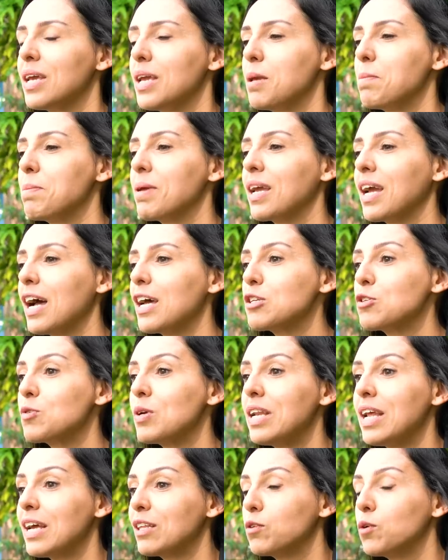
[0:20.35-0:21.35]
E
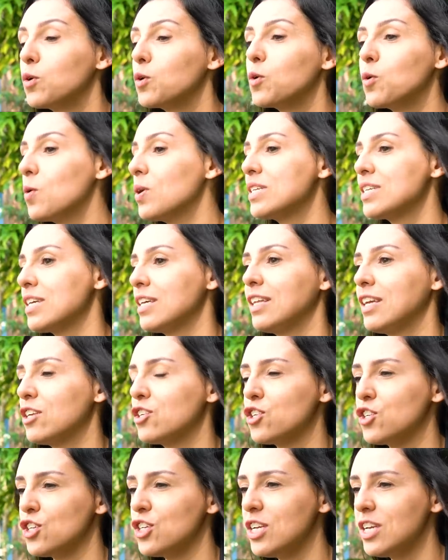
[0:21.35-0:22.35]
Picasso ele adorou essa
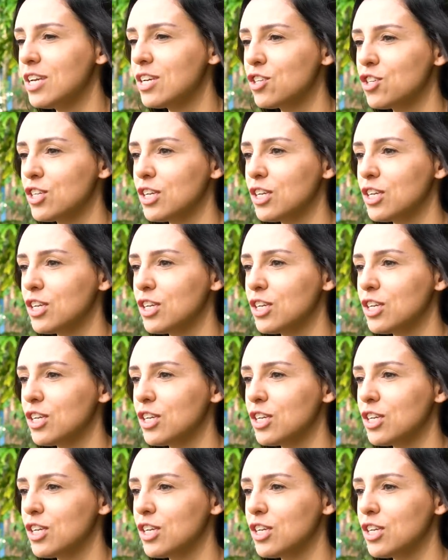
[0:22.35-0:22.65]
energia,